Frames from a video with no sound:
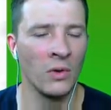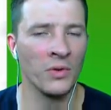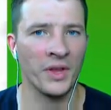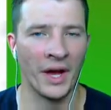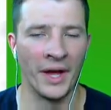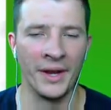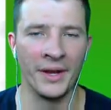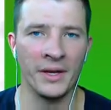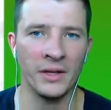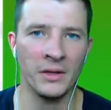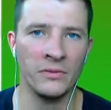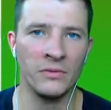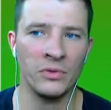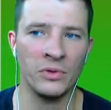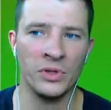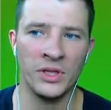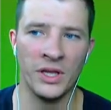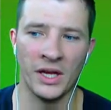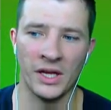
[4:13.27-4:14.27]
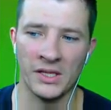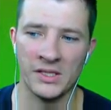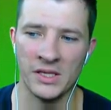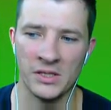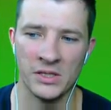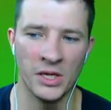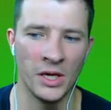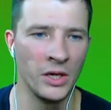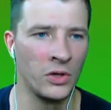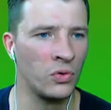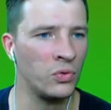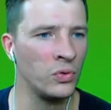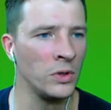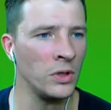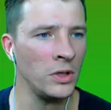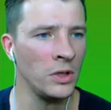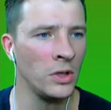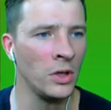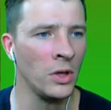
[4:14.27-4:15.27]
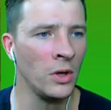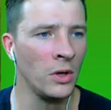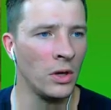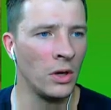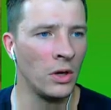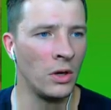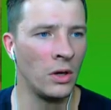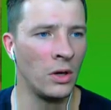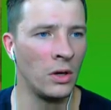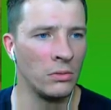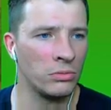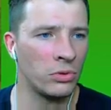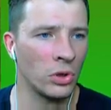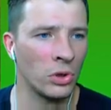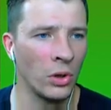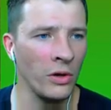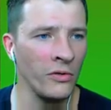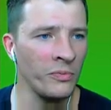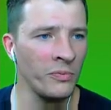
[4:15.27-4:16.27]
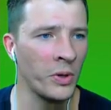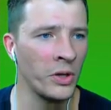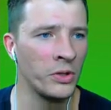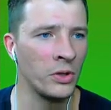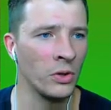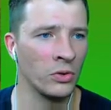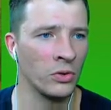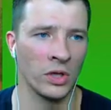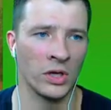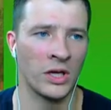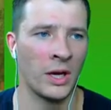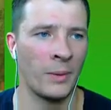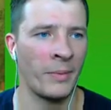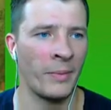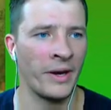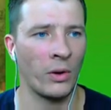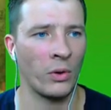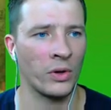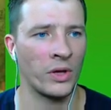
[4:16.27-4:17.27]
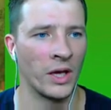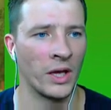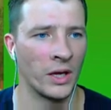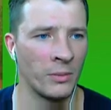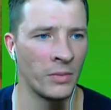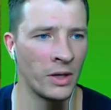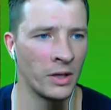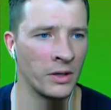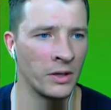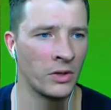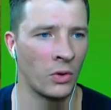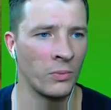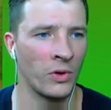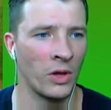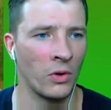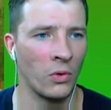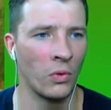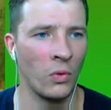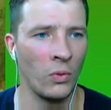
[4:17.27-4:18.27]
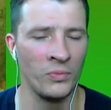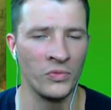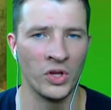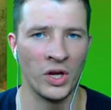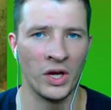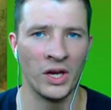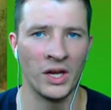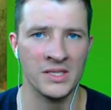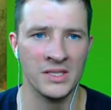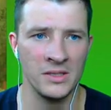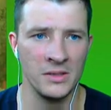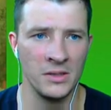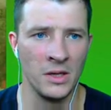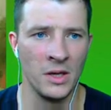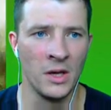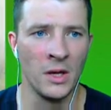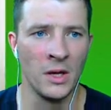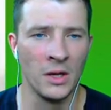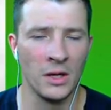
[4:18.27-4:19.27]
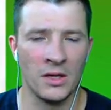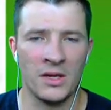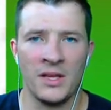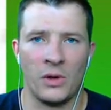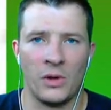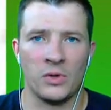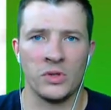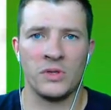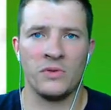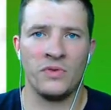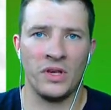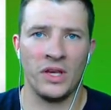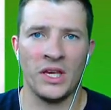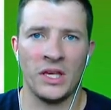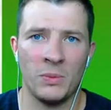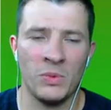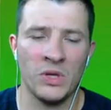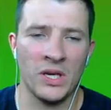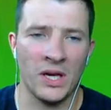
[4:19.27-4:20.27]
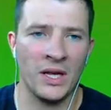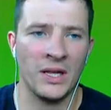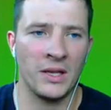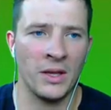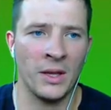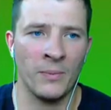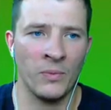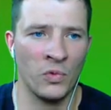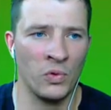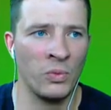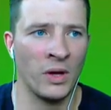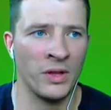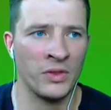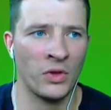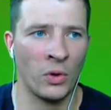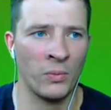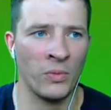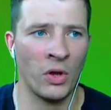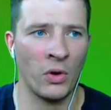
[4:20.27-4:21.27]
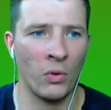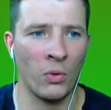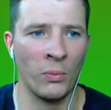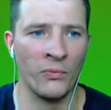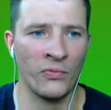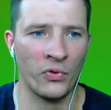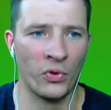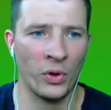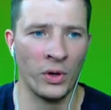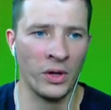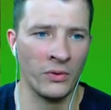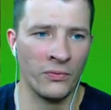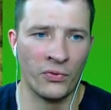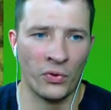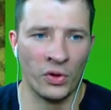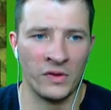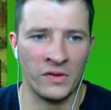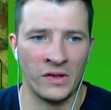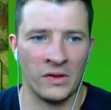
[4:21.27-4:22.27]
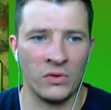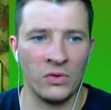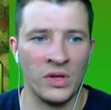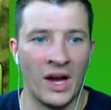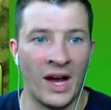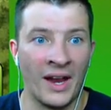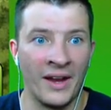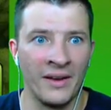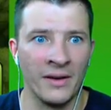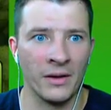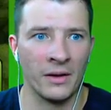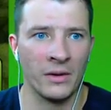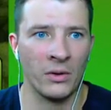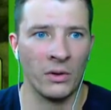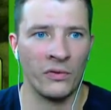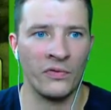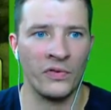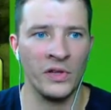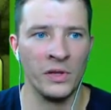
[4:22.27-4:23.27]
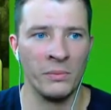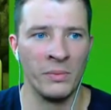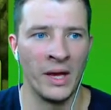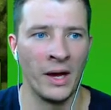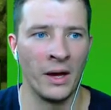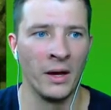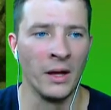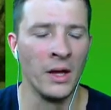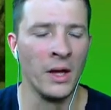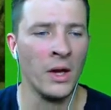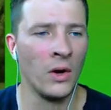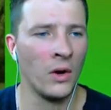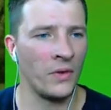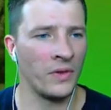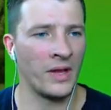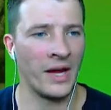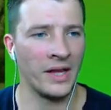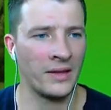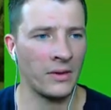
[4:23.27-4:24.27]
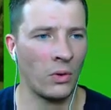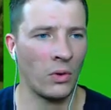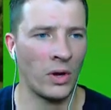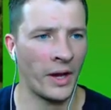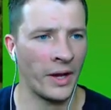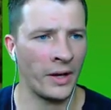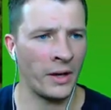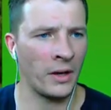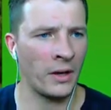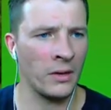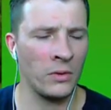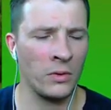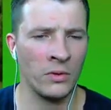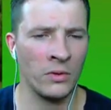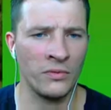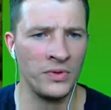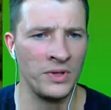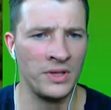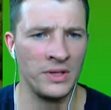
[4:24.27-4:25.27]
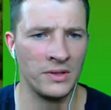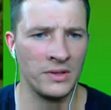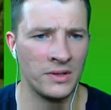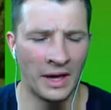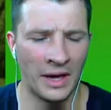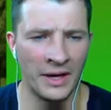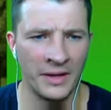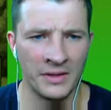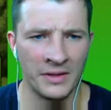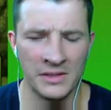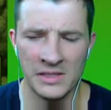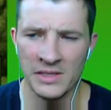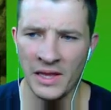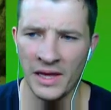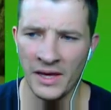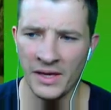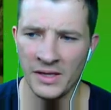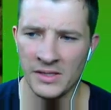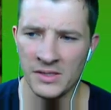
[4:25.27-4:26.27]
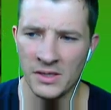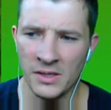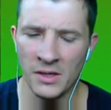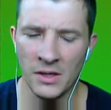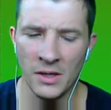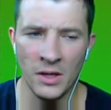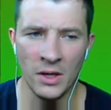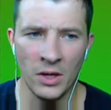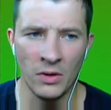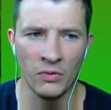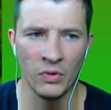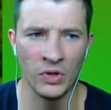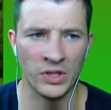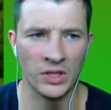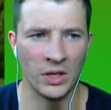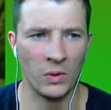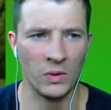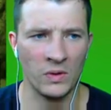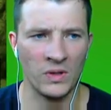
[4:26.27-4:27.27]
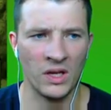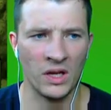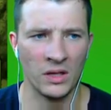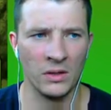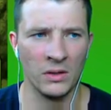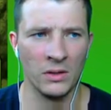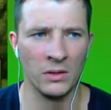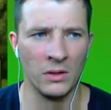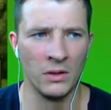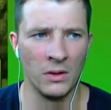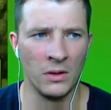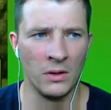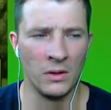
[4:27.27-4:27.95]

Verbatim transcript: Und andere, wo du dir echt sagst, hey cool, äh, das läuft bei dir. Und dann kann man auch gerne mal einen Daumen nach oben da lassen. Genauso wie ich mich halt eben über einen Daumen nach oben freue, freuen sich natürlich andere noch viel mehr. Und da hatte auch einer irgendwie drei Dislikes, wo ich dann auch dachte,